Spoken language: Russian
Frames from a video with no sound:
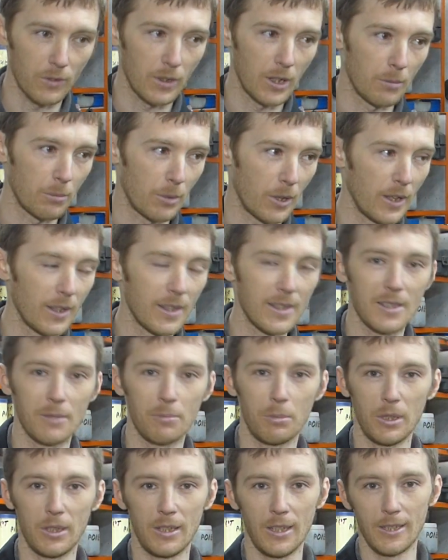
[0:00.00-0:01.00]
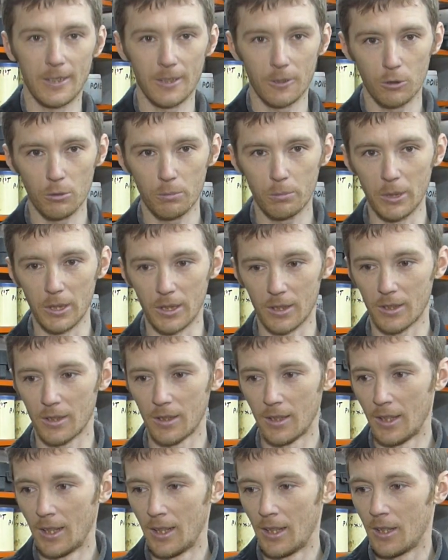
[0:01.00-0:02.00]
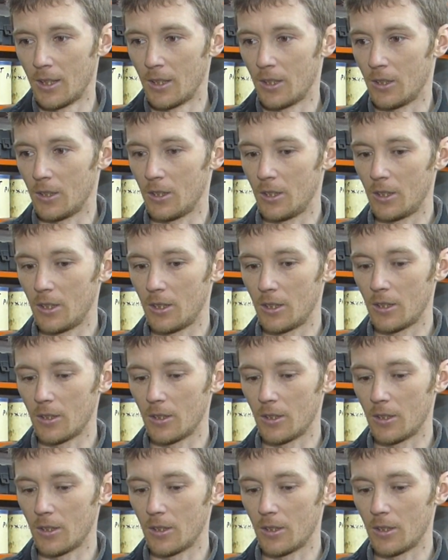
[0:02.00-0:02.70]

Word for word: как правило, запредельно тупых. И